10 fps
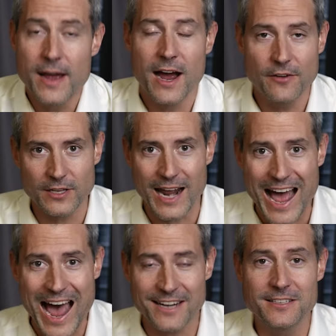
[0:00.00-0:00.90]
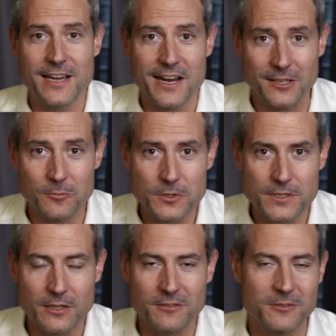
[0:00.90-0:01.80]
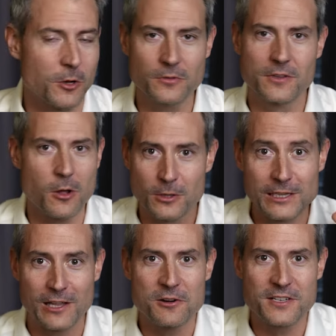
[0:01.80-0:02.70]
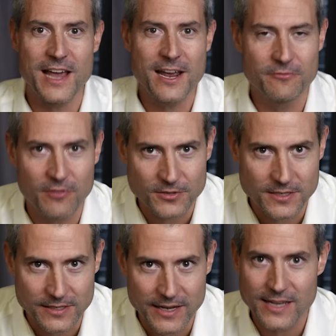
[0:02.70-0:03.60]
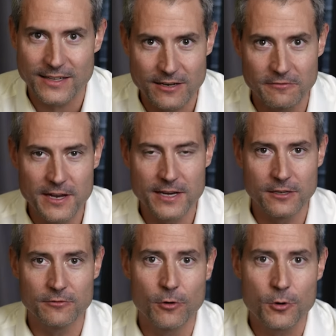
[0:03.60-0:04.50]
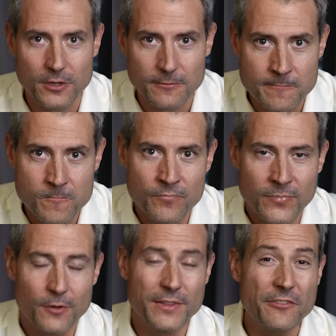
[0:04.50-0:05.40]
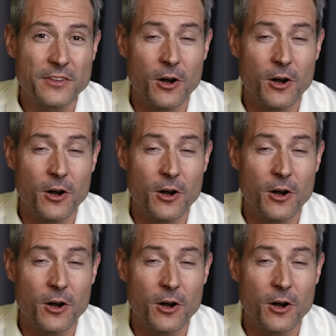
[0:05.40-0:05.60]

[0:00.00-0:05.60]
Auf der einen Seite muss sie total klar sein, um was es geht, in wenigen Worten. Und auf der